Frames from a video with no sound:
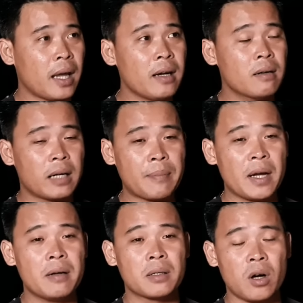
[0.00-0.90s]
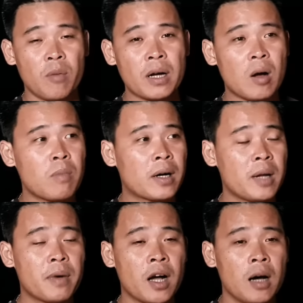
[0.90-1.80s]
chỉ đường em đi được rồi má công ban
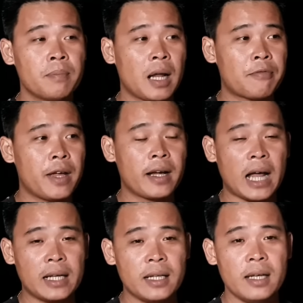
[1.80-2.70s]
đêm ban hôm làm phiền anh